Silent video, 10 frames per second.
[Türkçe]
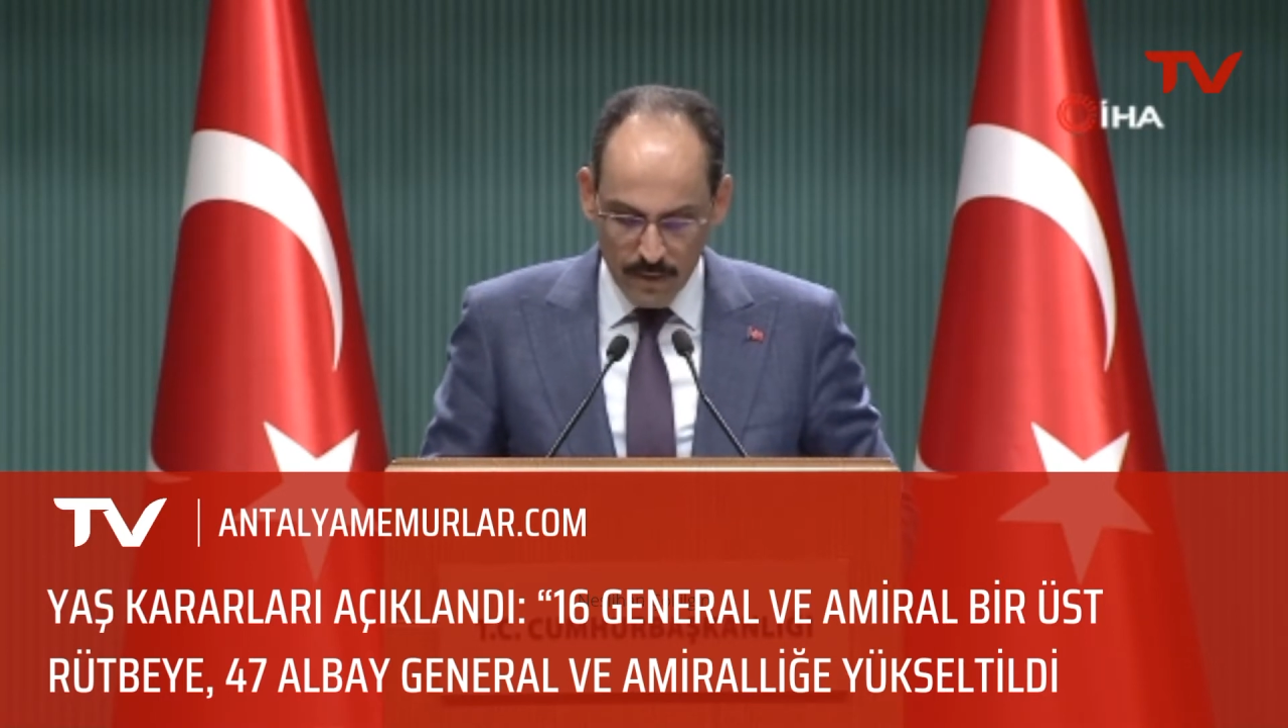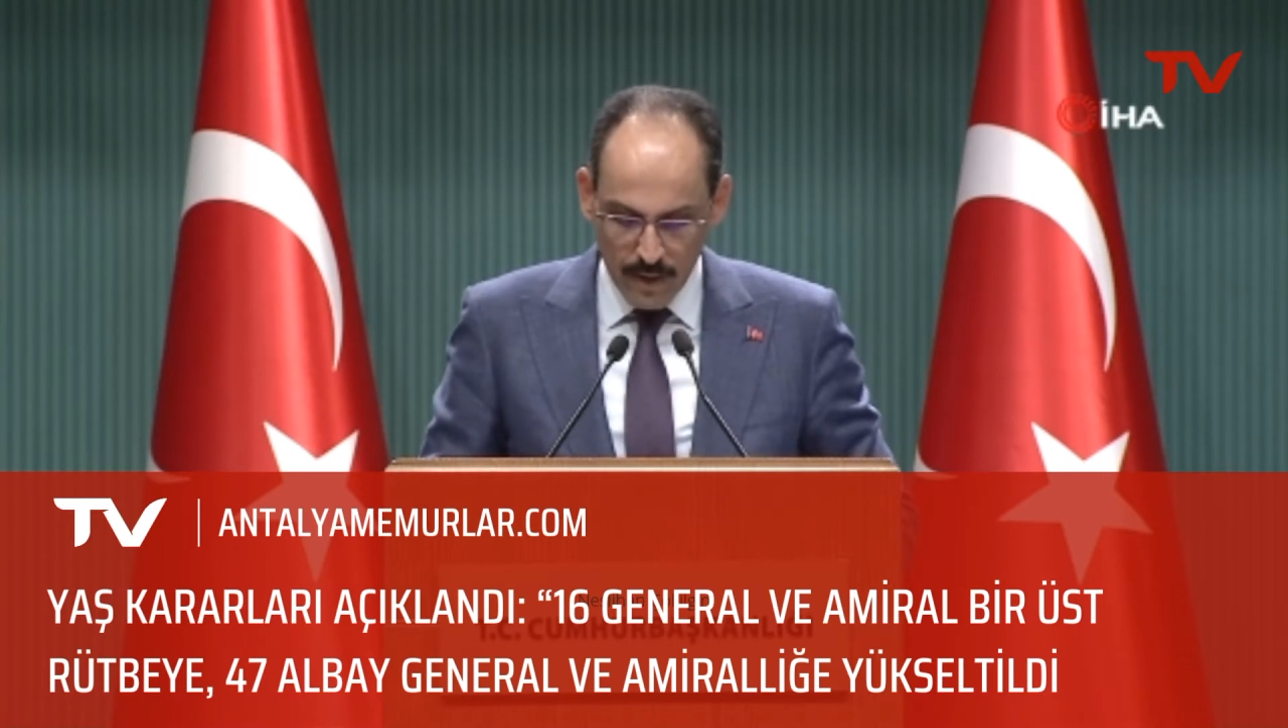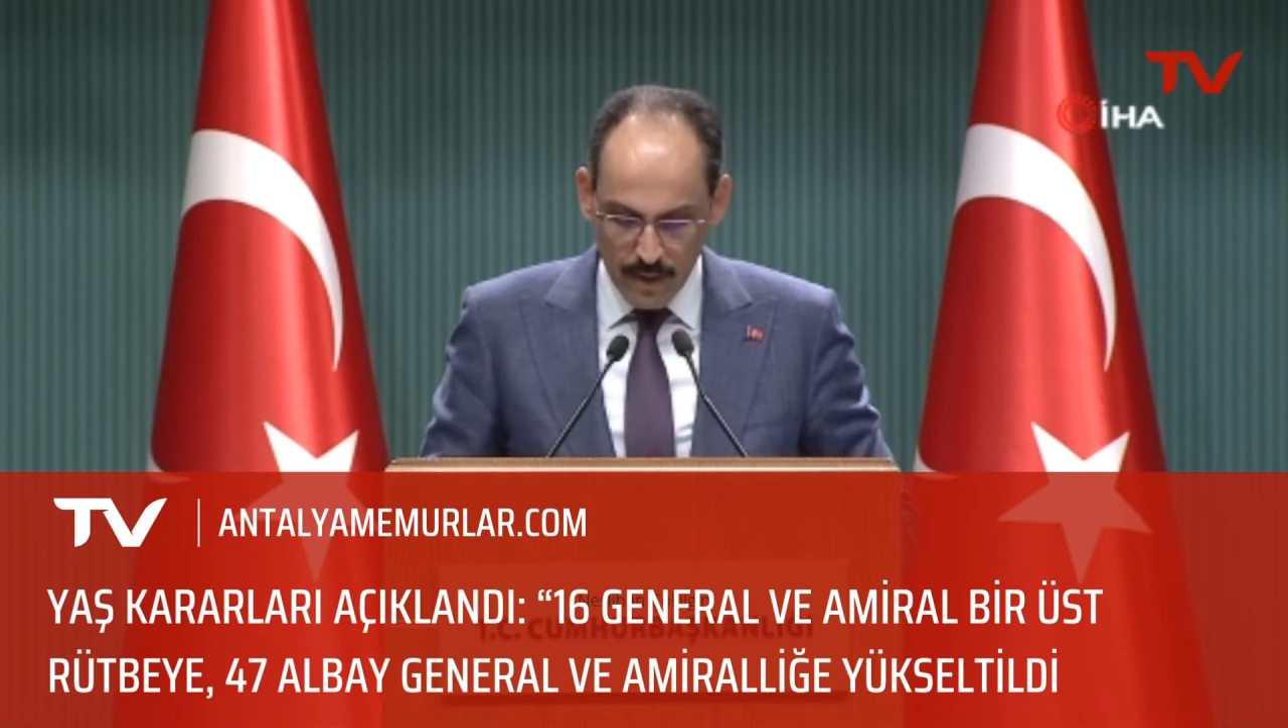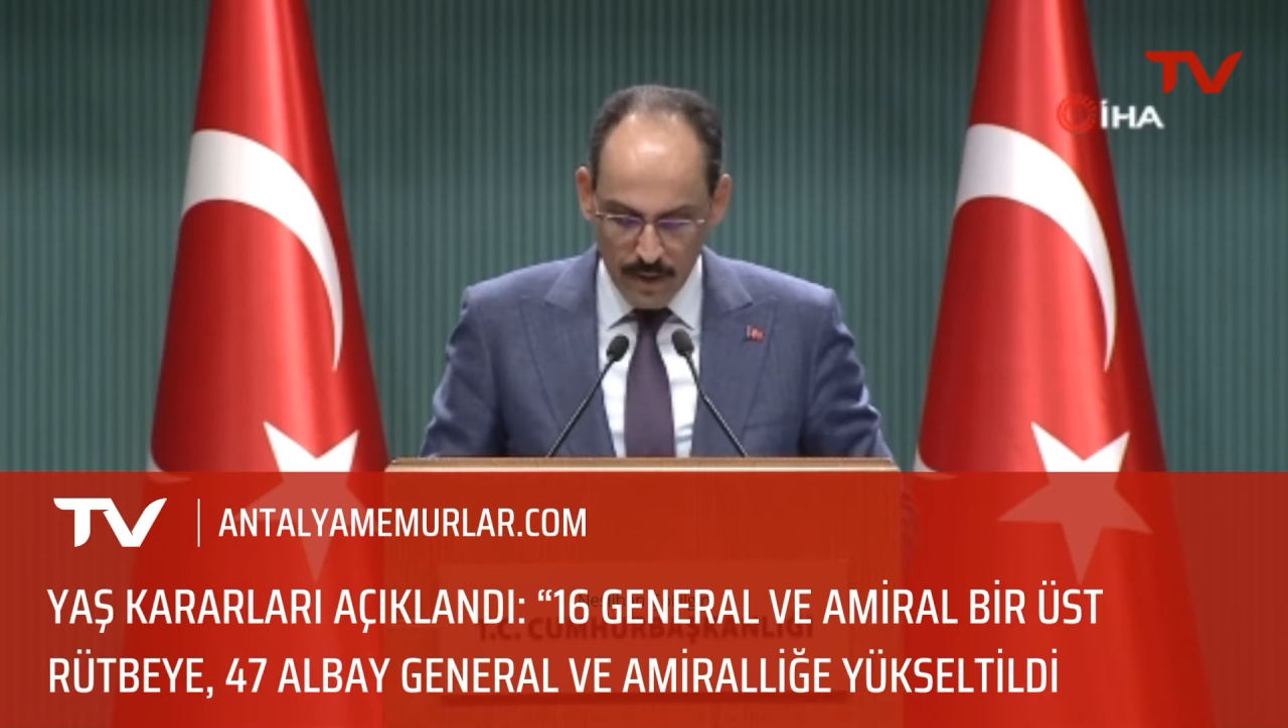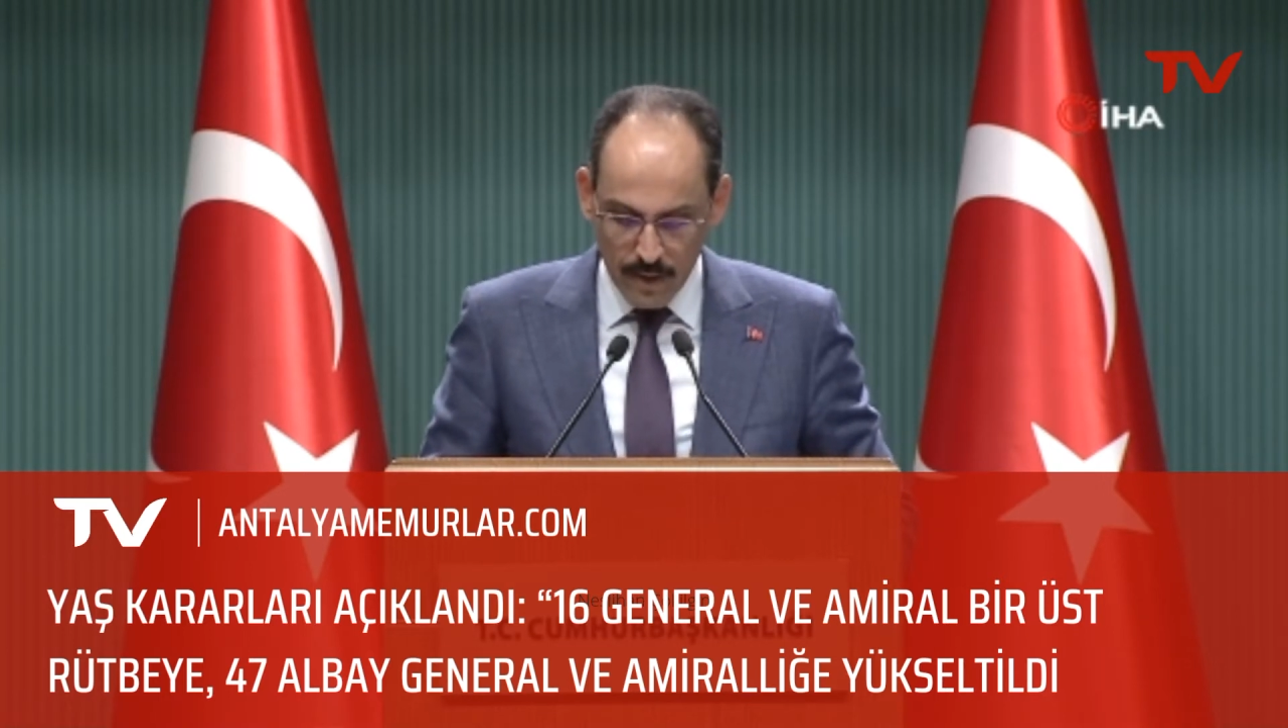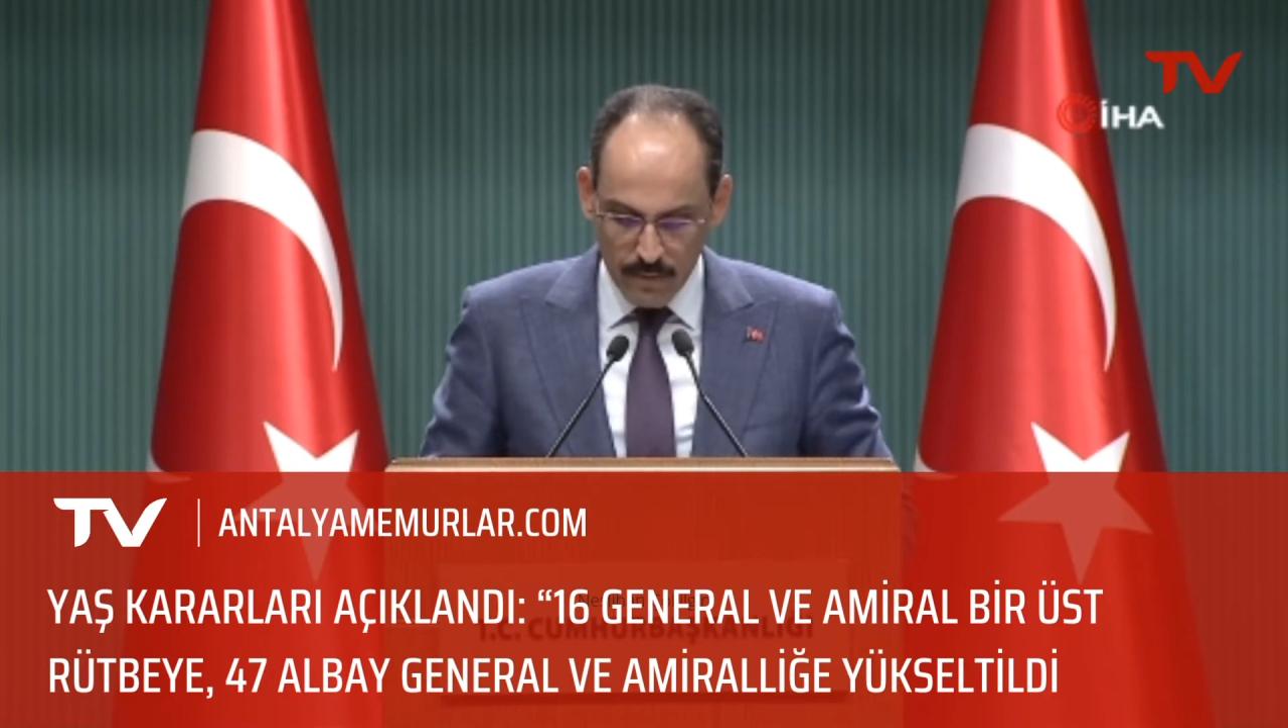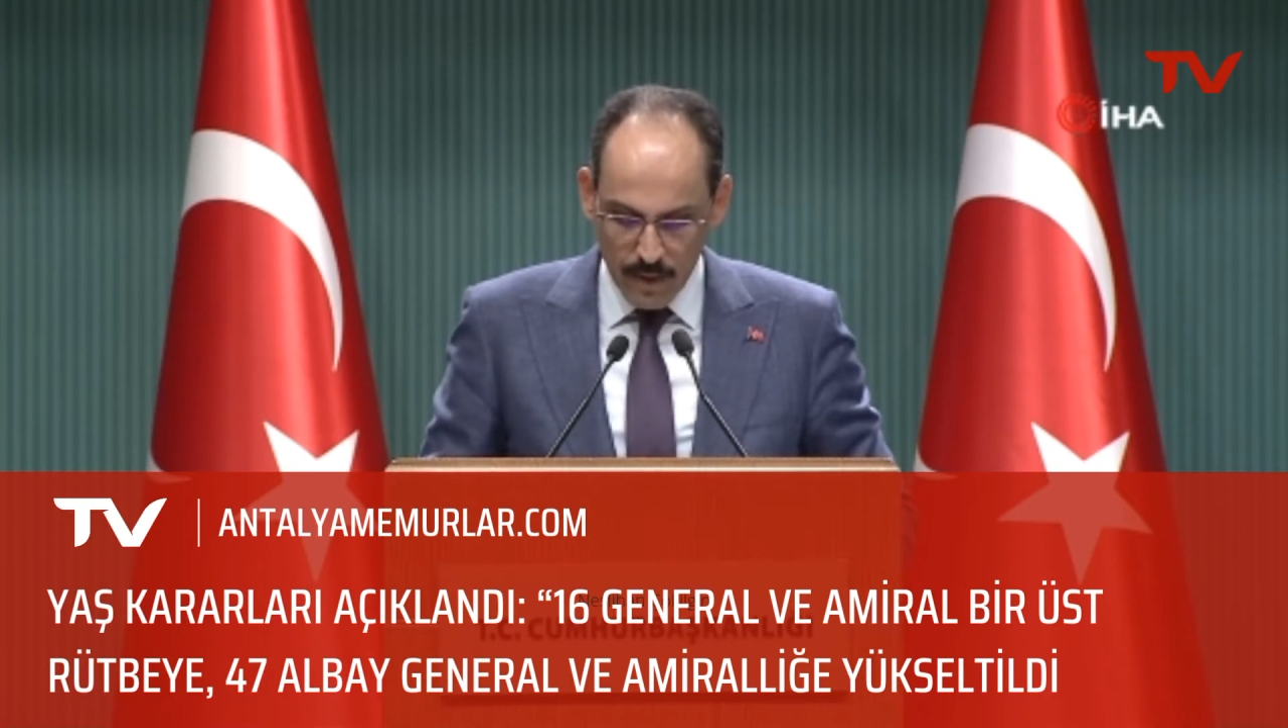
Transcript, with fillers: general